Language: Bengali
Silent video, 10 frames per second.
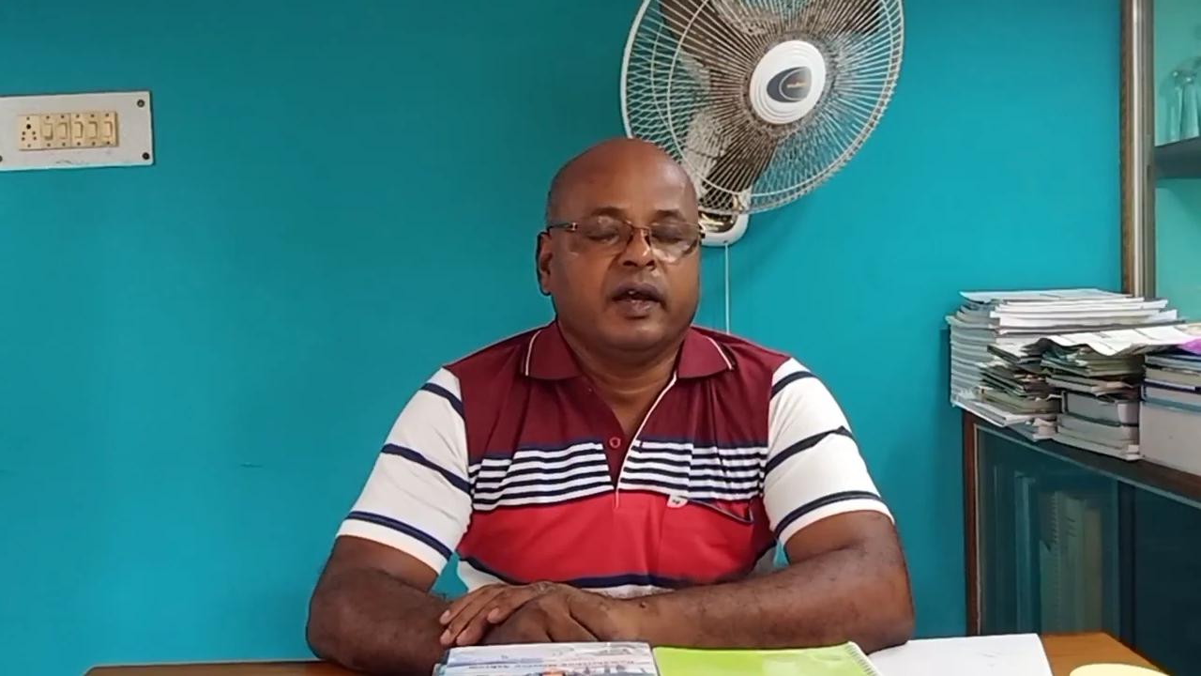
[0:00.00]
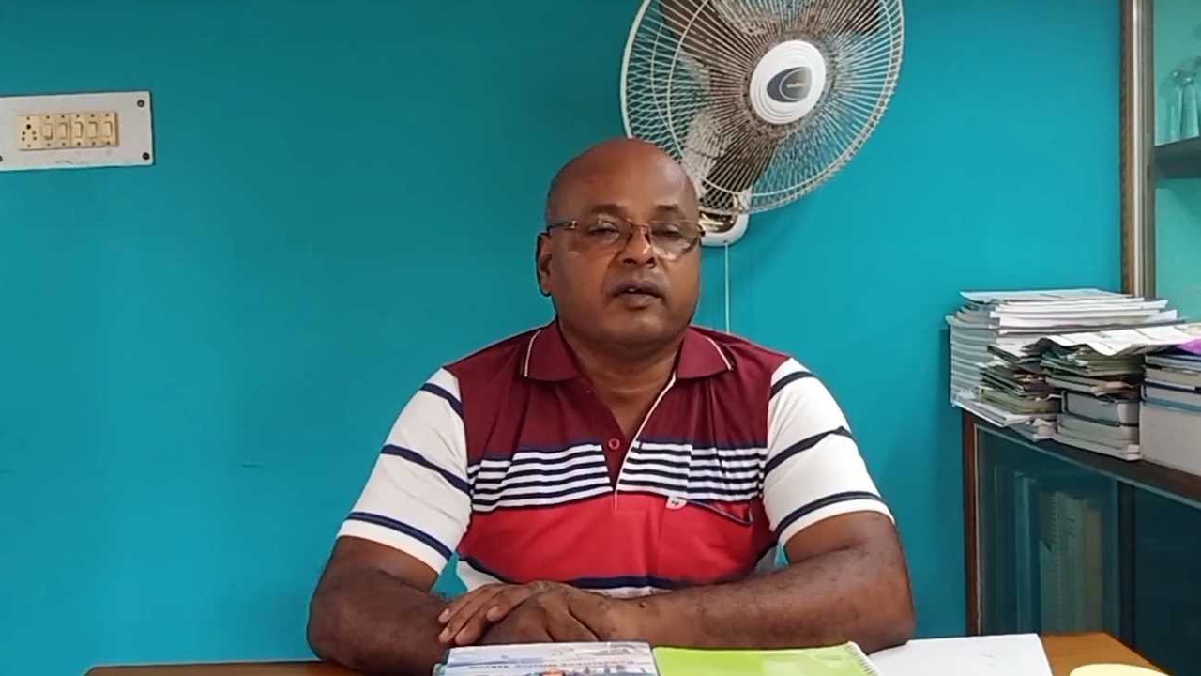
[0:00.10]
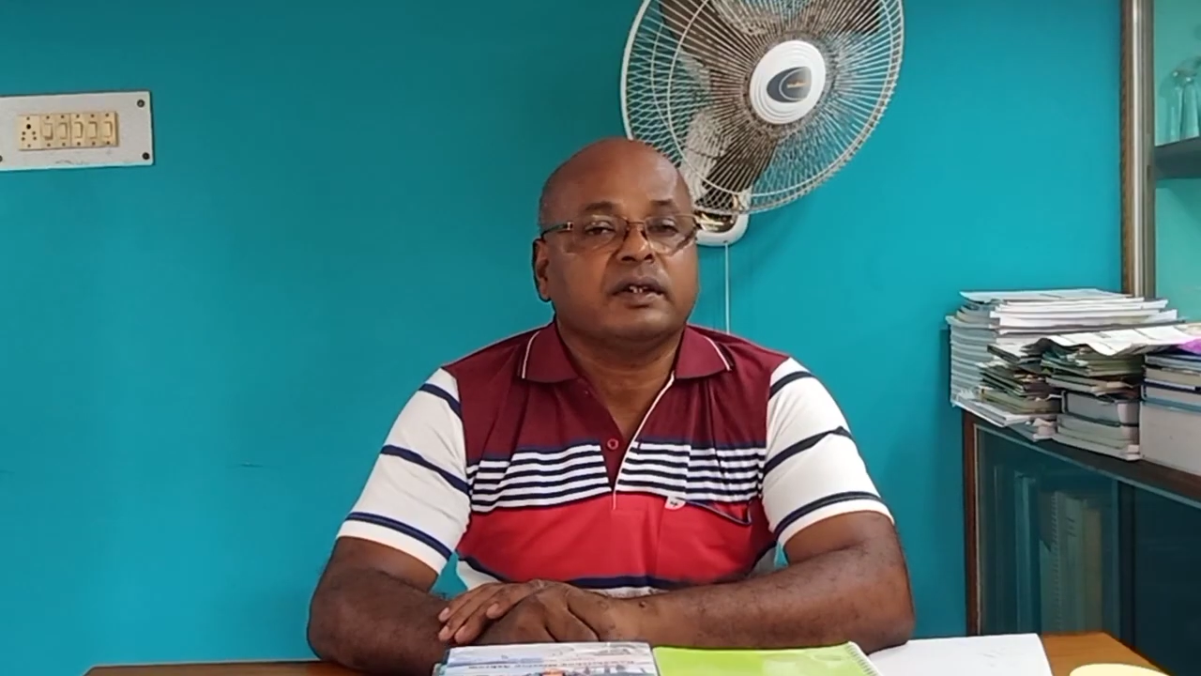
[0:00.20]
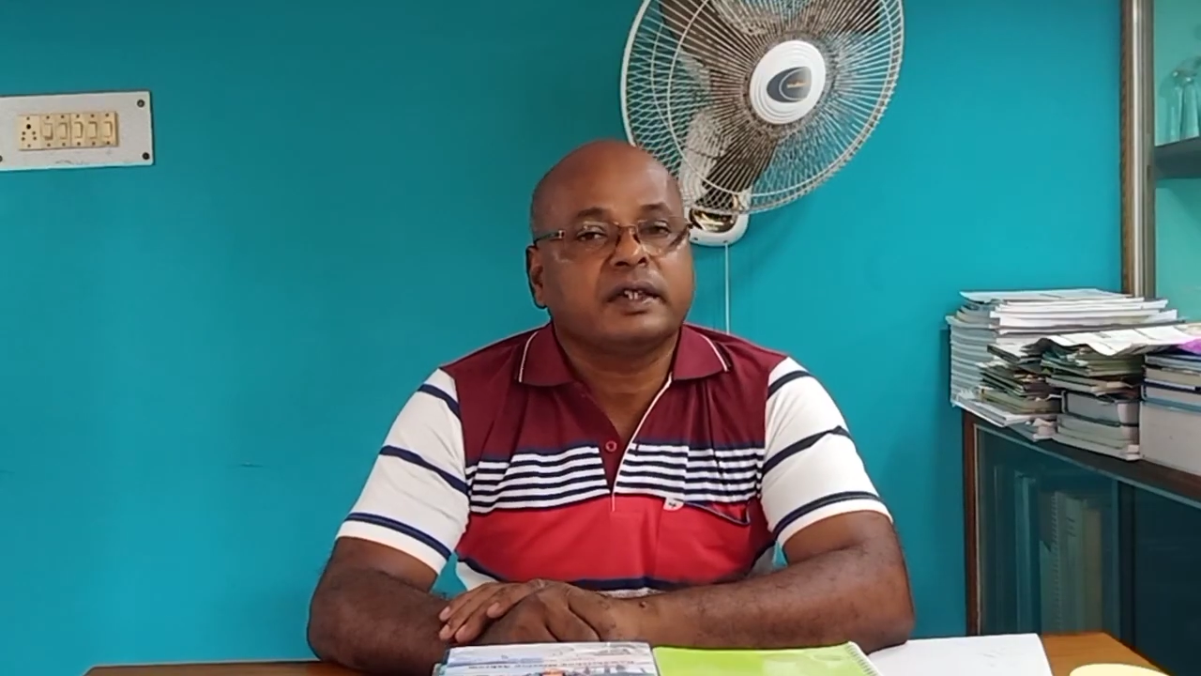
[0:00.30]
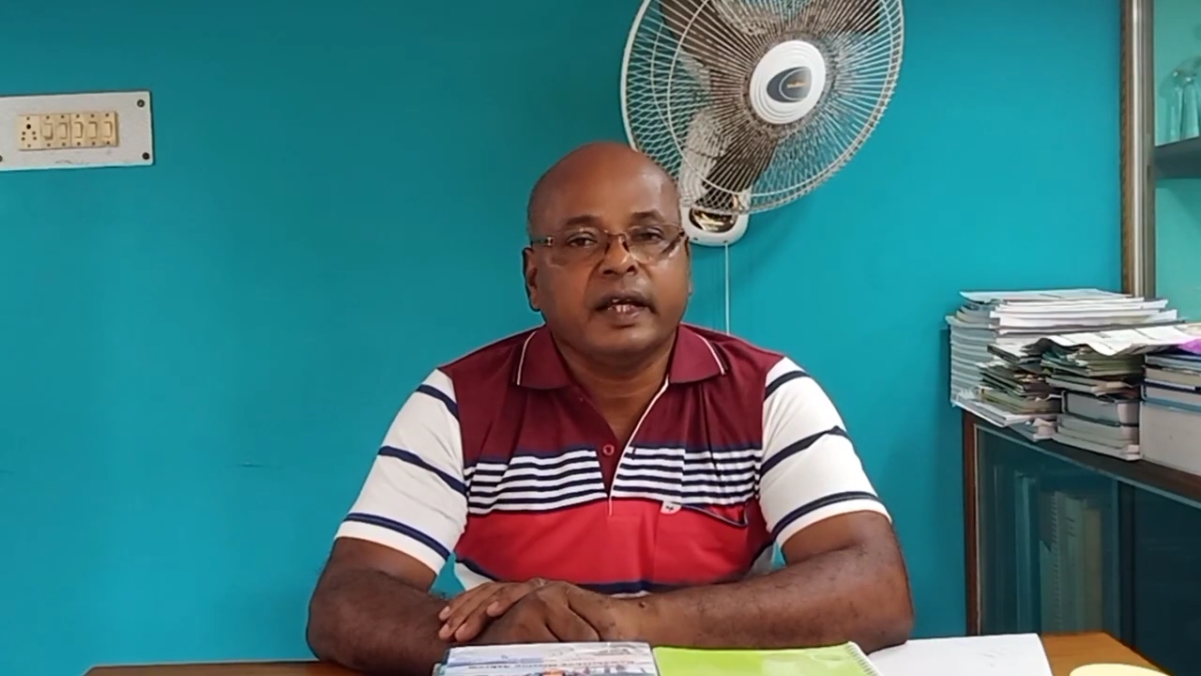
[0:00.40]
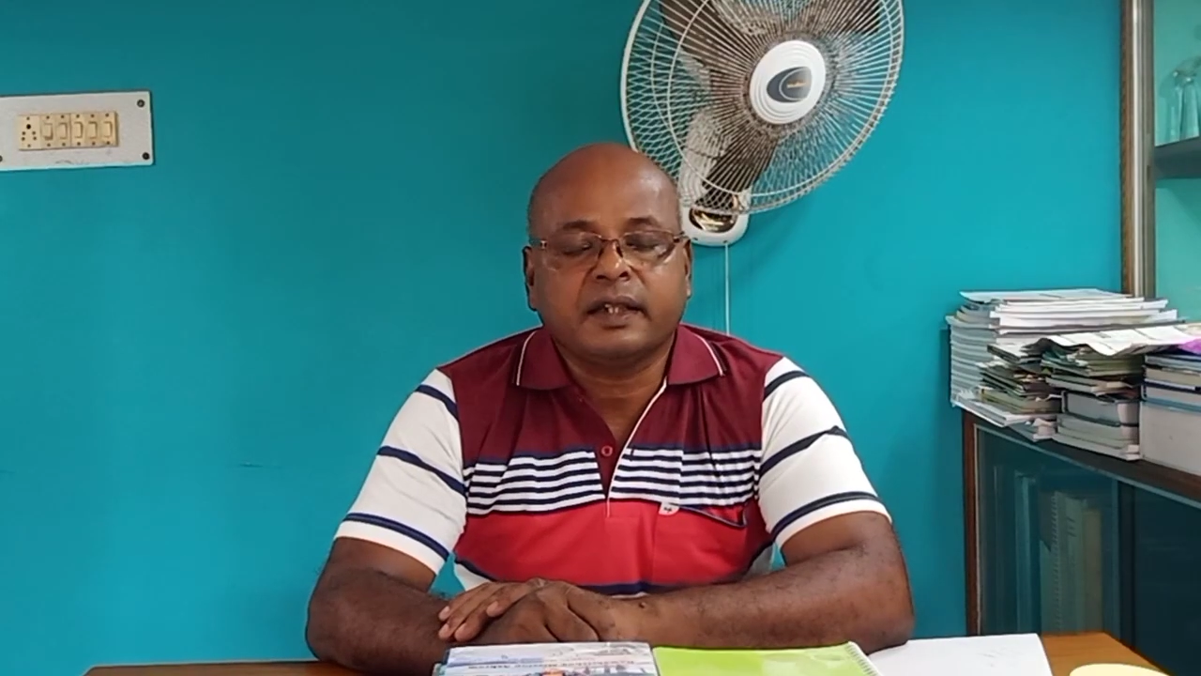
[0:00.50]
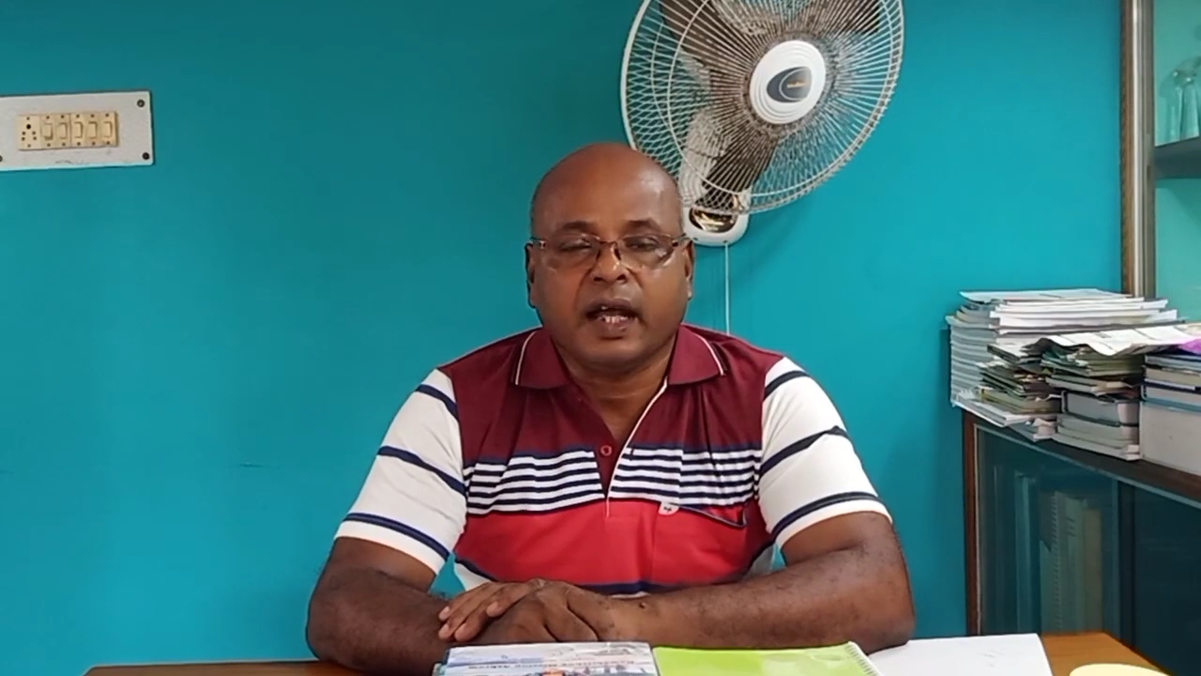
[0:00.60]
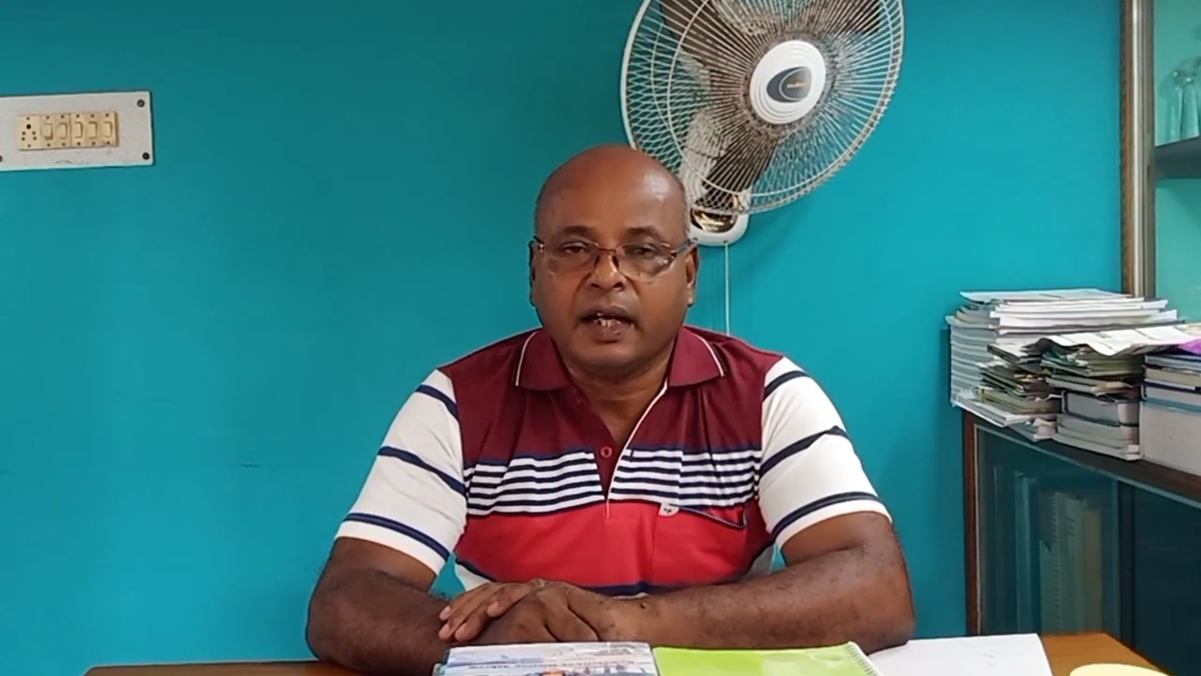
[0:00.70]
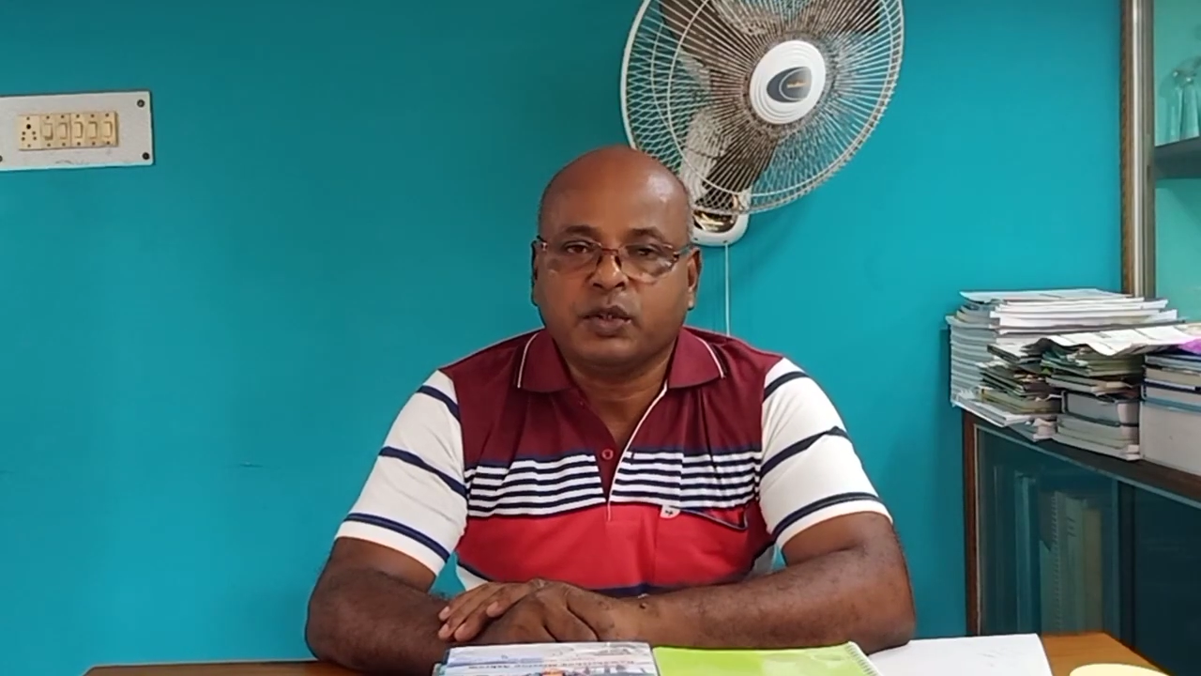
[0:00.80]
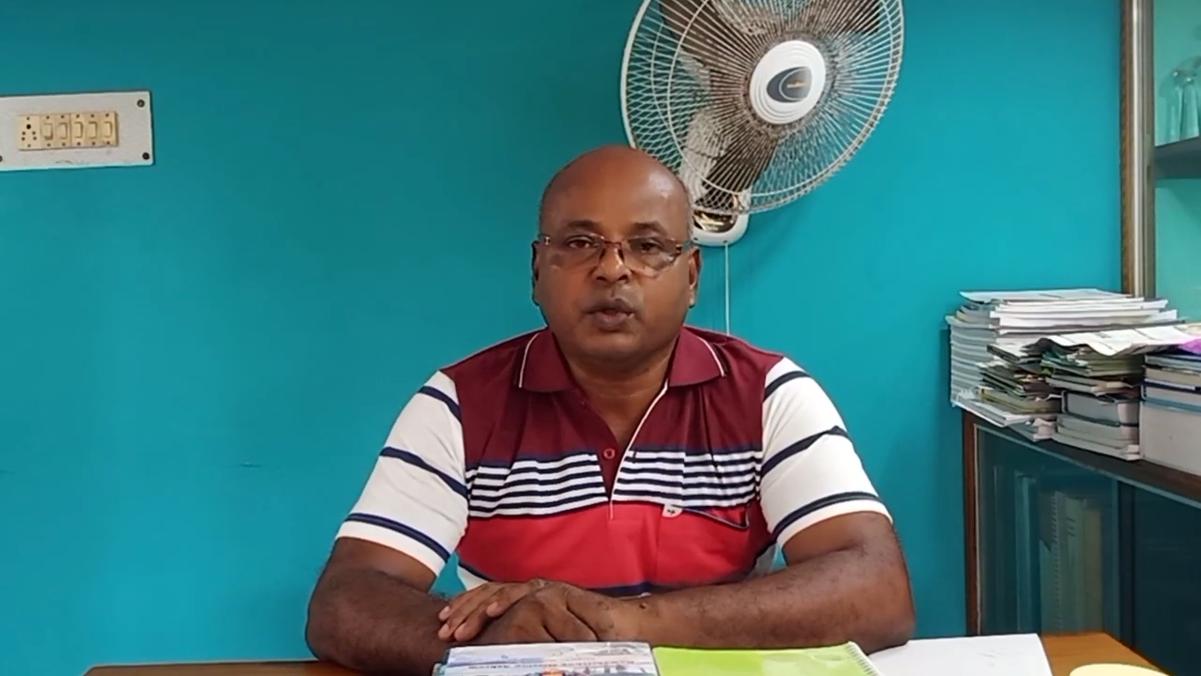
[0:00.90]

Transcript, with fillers: এবং সে তার